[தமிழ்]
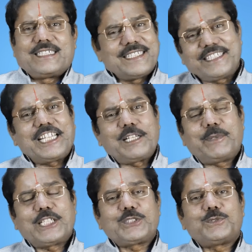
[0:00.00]
ஹிந்தியில்
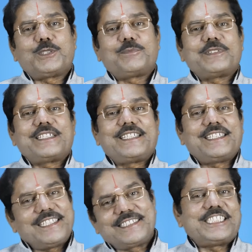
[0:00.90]
பேசுவோம்
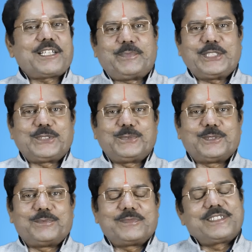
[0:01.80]
ஈஸியாக
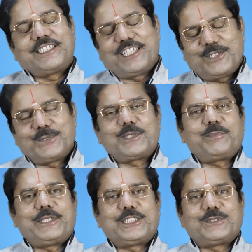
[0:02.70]
பேசுவோம்
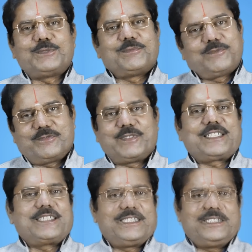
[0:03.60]
எல்லோரும் பேசுவோம்
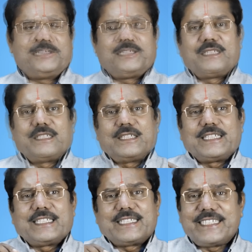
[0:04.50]
வாருங்கள்
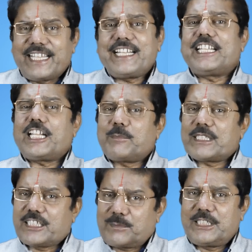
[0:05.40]
டெய்லி நாம்
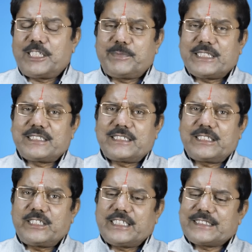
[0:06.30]
தமிழில்
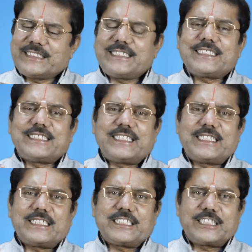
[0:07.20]
பேசக்கூடிய சின்ன
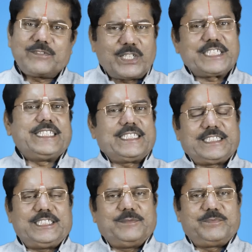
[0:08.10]
சின்ன
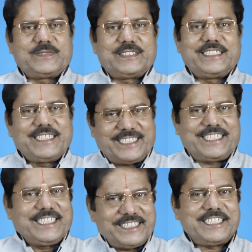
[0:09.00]
வாக்கியங்கள்
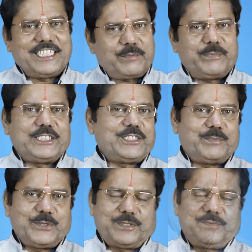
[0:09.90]
இன்றைக்கி ஹிந்தியில் பேச
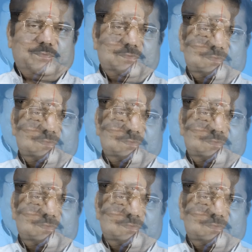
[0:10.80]
போகிறோம்